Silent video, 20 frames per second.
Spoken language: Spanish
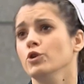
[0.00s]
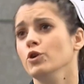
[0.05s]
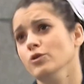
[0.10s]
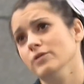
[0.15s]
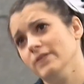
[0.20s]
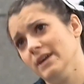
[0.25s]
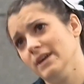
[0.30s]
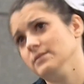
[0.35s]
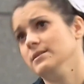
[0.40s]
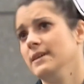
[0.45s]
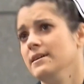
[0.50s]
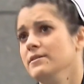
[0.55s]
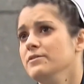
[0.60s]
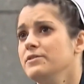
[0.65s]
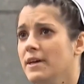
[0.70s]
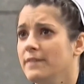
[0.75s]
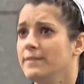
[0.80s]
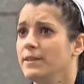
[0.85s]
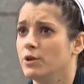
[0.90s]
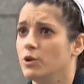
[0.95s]
no, de, de,
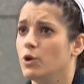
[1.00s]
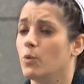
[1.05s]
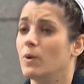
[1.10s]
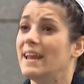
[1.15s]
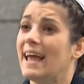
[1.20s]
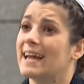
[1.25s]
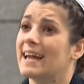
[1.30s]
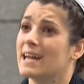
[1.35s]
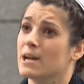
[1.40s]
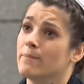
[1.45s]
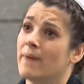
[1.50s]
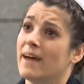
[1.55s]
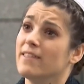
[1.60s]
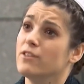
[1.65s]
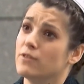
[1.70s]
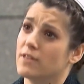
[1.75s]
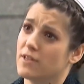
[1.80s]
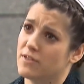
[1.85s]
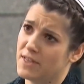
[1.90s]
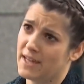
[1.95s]
incendio no. Huele a
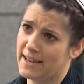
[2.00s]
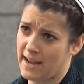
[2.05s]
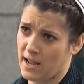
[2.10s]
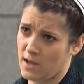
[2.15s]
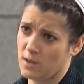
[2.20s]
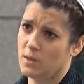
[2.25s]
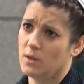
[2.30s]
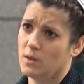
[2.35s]
quemado de cena.